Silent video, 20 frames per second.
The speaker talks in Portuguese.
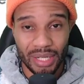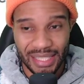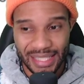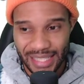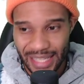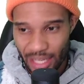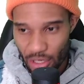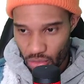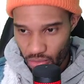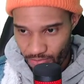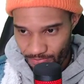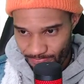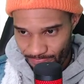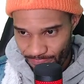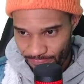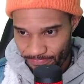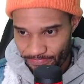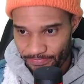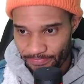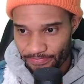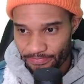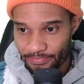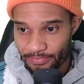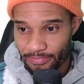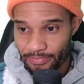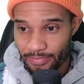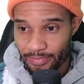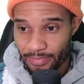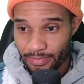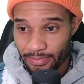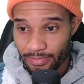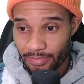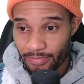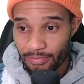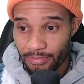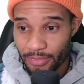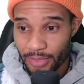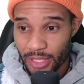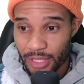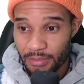zero.
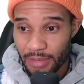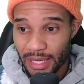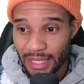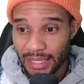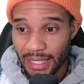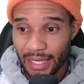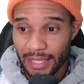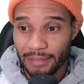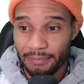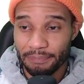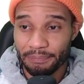Pois bem, tá aí.